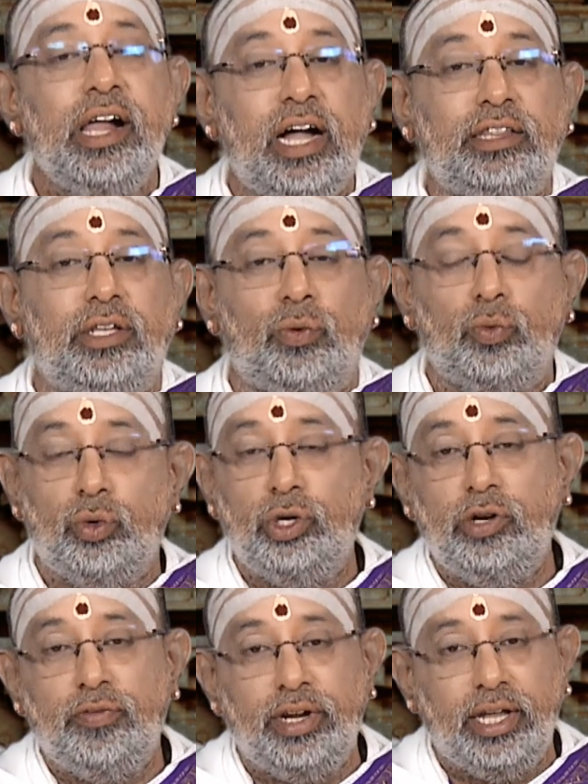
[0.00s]
அந்த
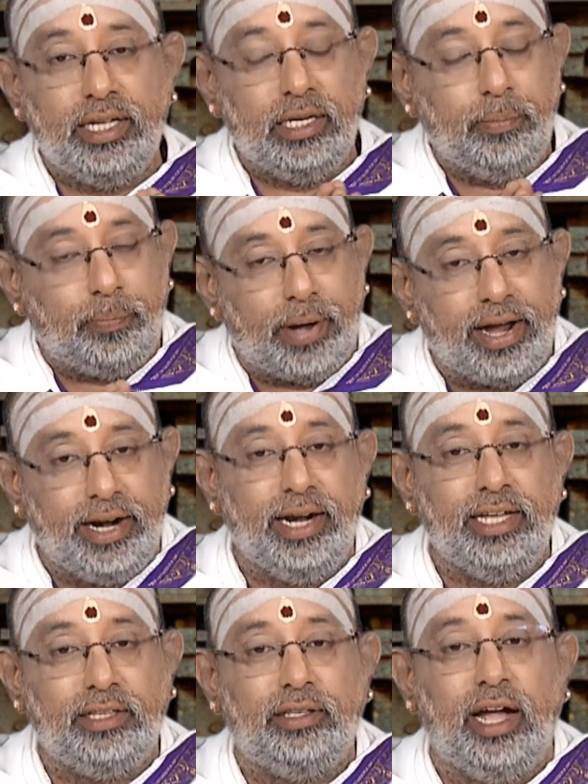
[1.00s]
ஊழ்வினையின்
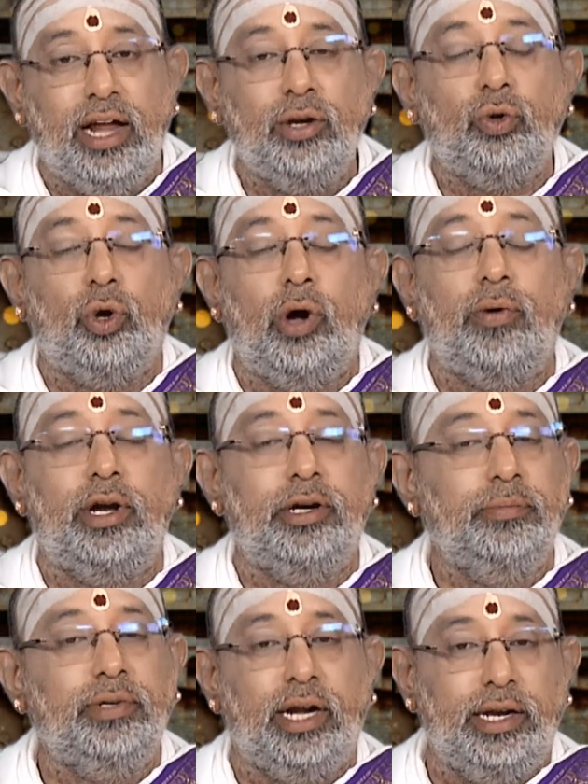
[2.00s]
பயனைத்தான்
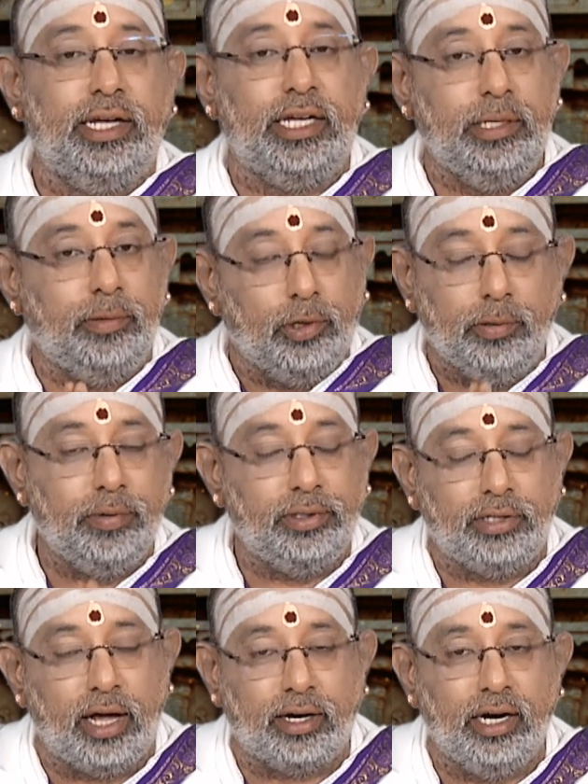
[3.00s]
கோவலனும் கண்ணகியும்
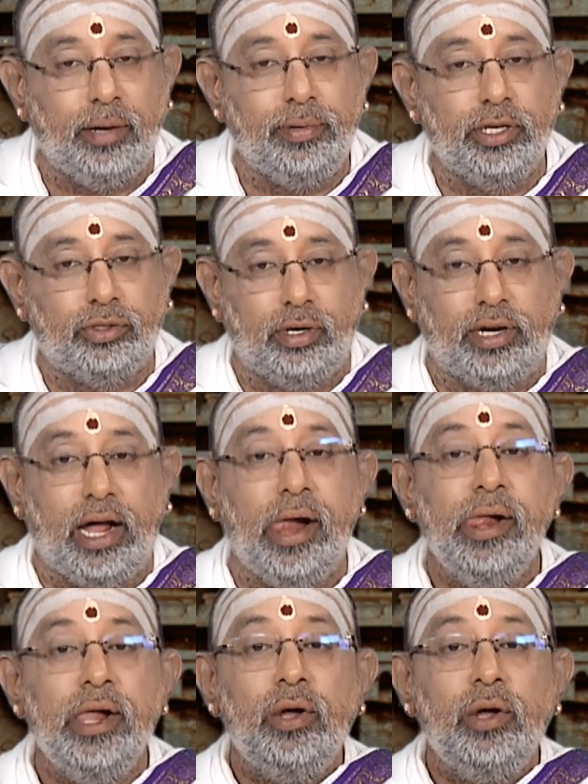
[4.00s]
அனுபவித்தார்கள் அப்படின்னு சொல்கிறார்